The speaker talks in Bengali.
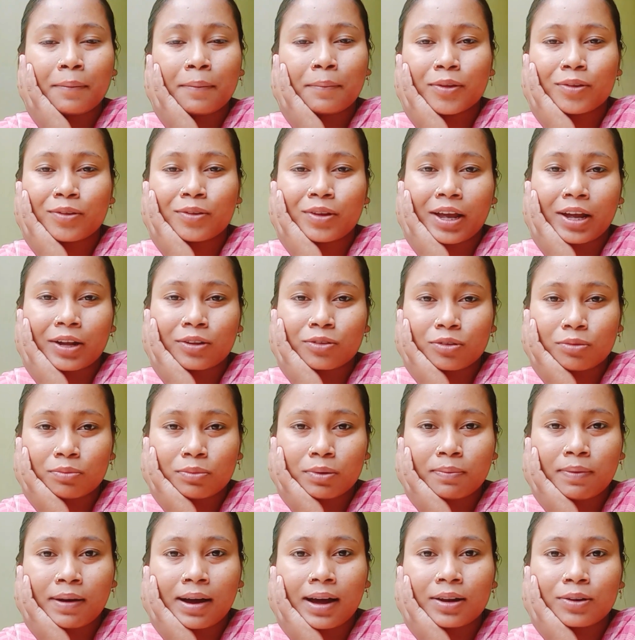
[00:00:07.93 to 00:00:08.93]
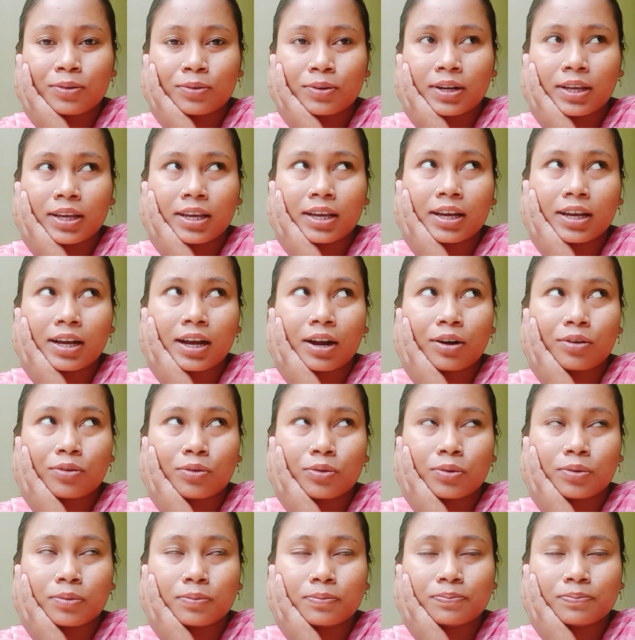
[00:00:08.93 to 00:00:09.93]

আমি তো একদমই ভালো নেই কারণ